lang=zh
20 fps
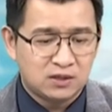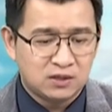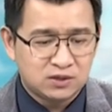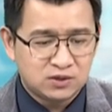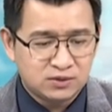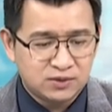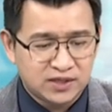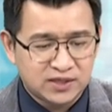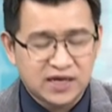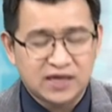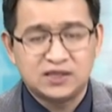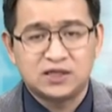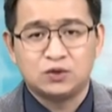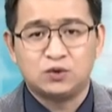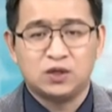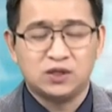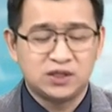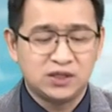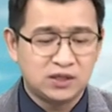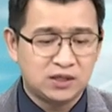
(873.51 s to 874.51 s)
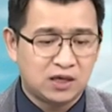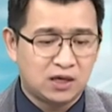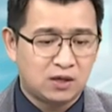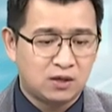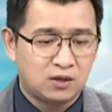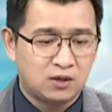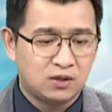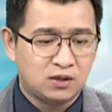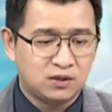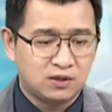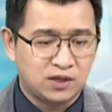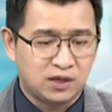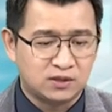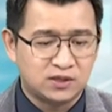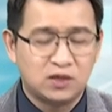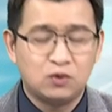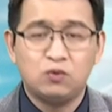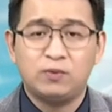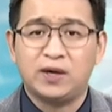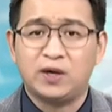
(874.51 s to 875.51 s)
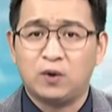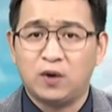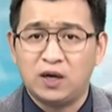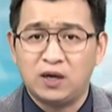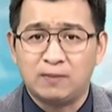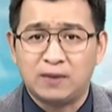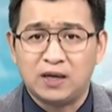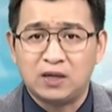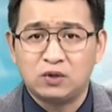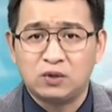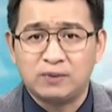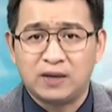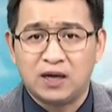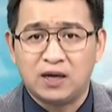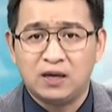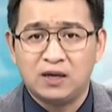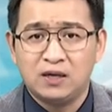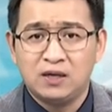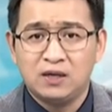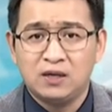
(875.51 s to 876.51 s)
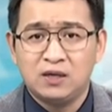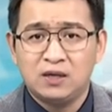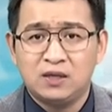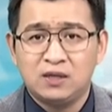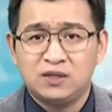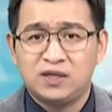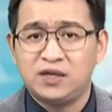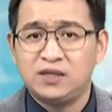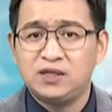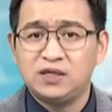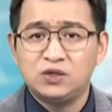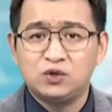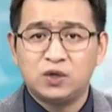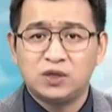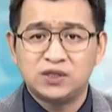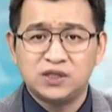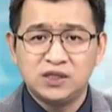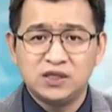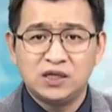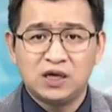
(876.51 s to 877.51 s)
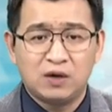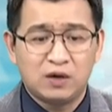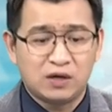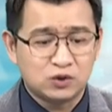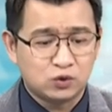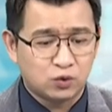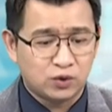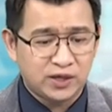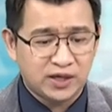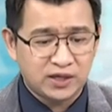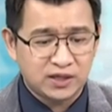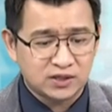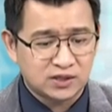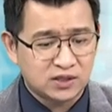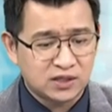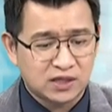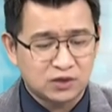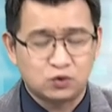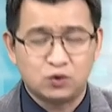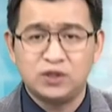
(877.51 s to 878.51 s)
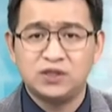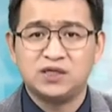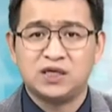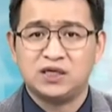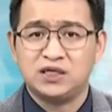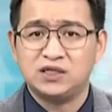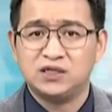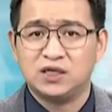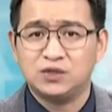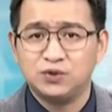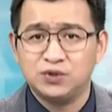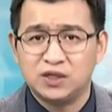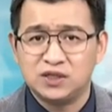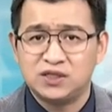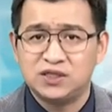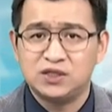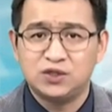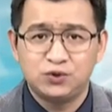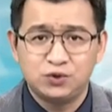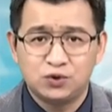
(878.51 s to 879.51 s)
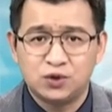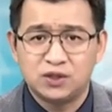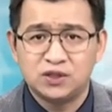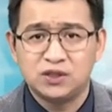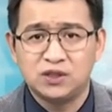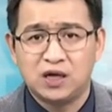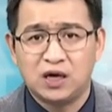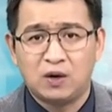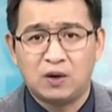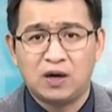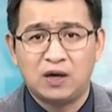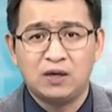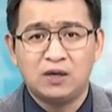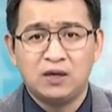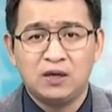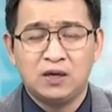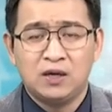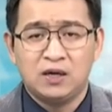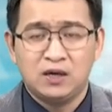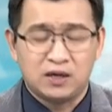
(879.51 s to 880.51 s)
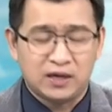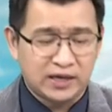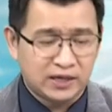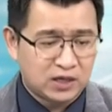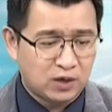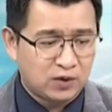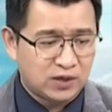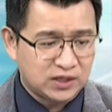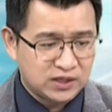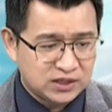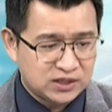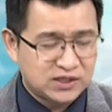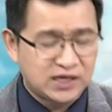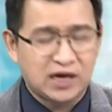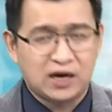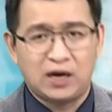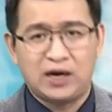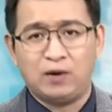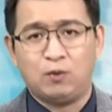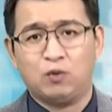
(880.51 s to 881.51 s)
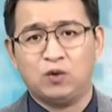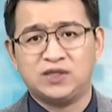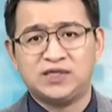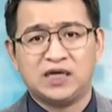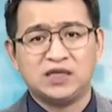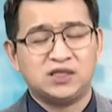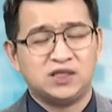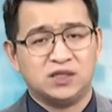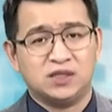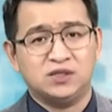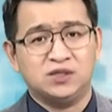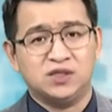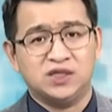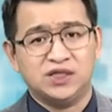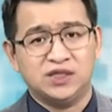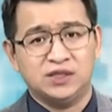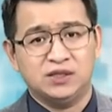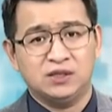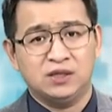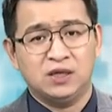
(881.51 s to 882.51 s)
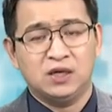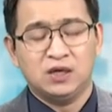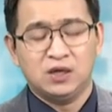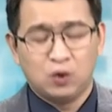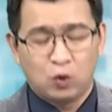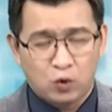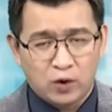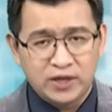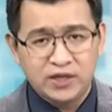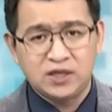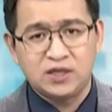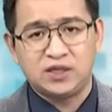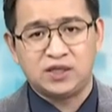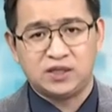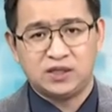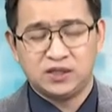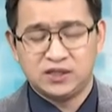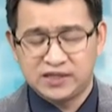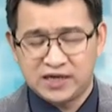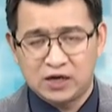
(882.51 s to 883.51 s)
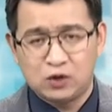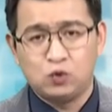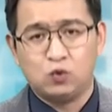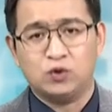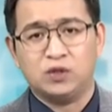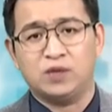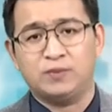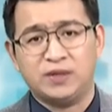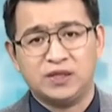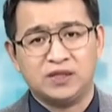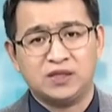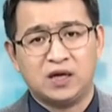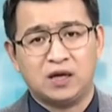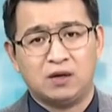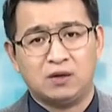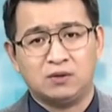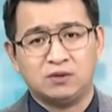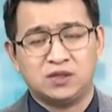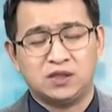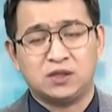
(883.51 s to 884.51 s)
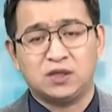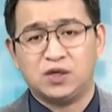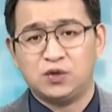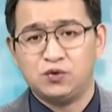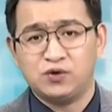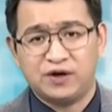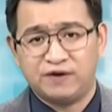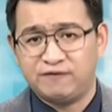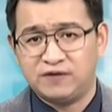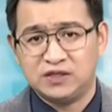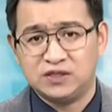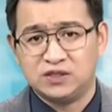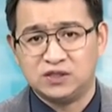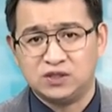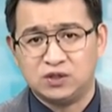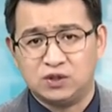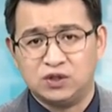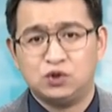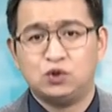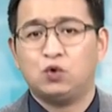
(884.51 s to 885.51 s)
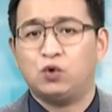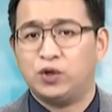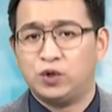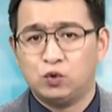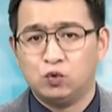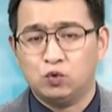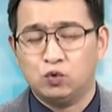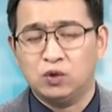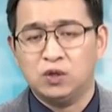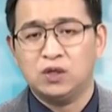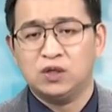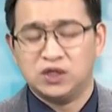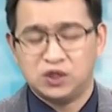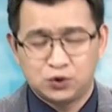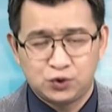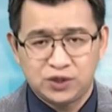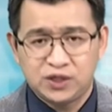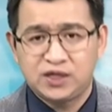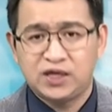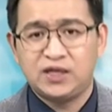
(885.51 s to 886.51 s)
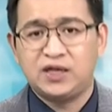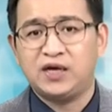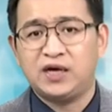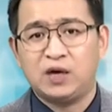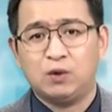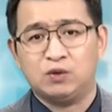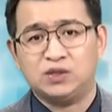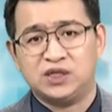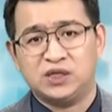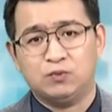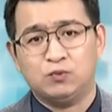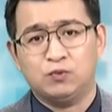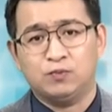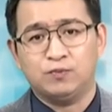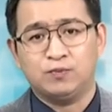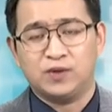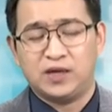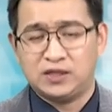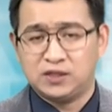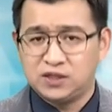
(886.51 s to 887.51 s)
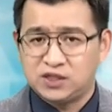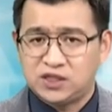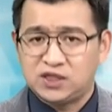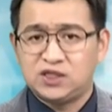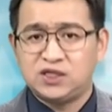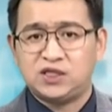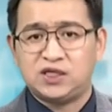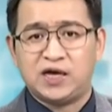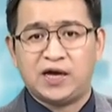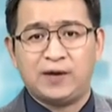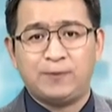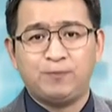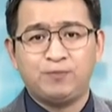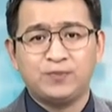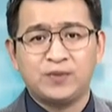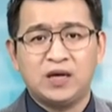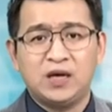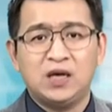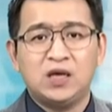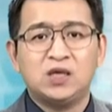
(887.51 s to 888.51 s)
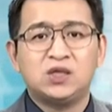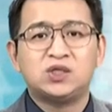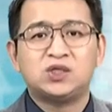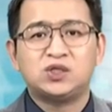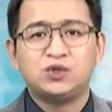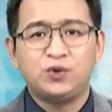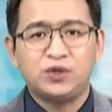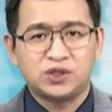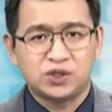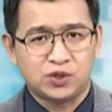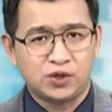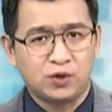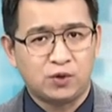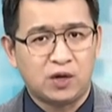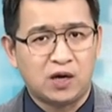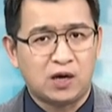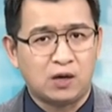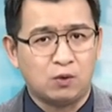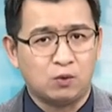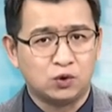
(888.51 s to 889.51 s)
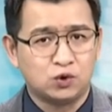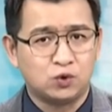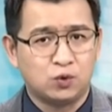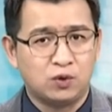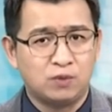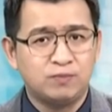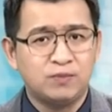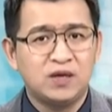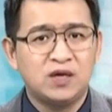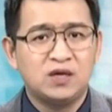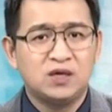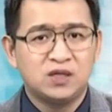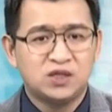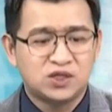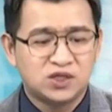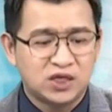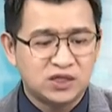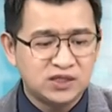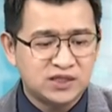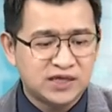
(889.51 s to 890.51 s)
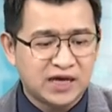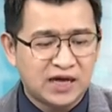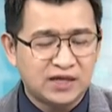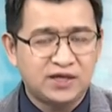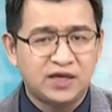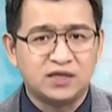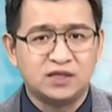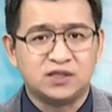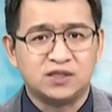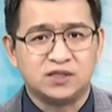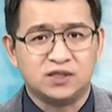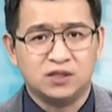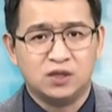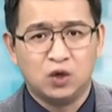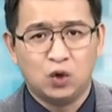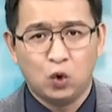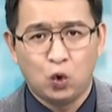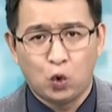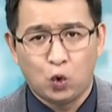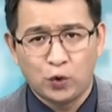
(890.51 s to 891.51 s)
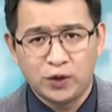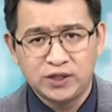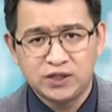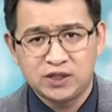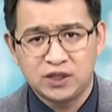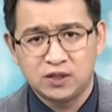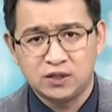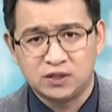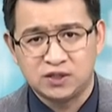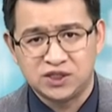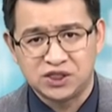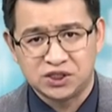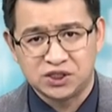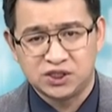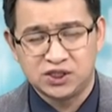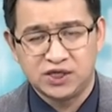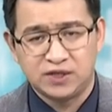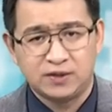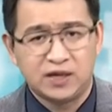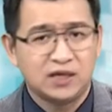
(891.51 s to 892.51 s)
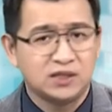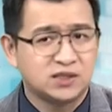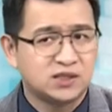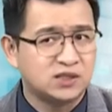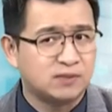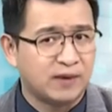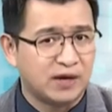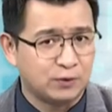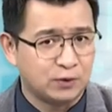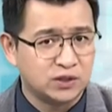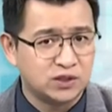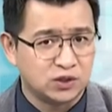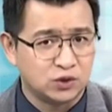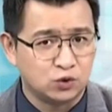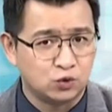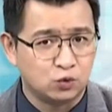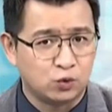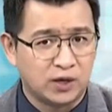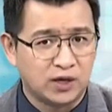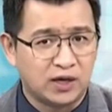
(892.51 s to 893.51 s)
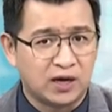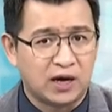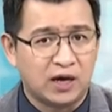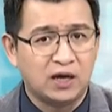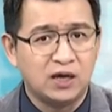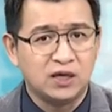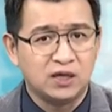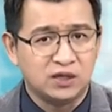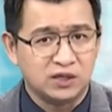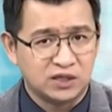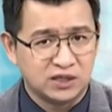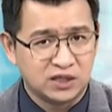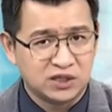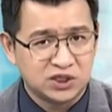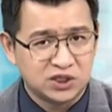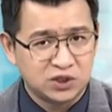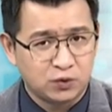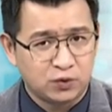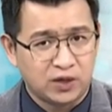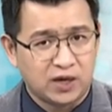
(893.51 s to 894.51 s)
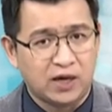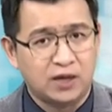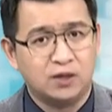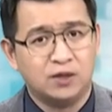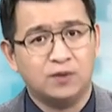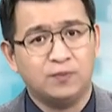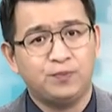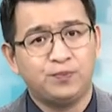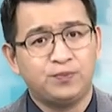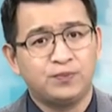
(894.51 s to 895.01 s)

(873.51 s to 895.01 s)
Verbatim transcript: 是不是也大涨创新高，挑战五百块了嘛？对吧？天天创新高啊，昨天也是啊，昨天涨停创新高，今天继续创新高啊！来，各位，以下来我讲几个日期。欢迎你加入我的频道。这个林玉凯分析师之后，你去回顾，你去一天天看我节目，来日期记起来。十月十六号，我说身家电子回撤颈线和四百元整数关卡，你的机会来了。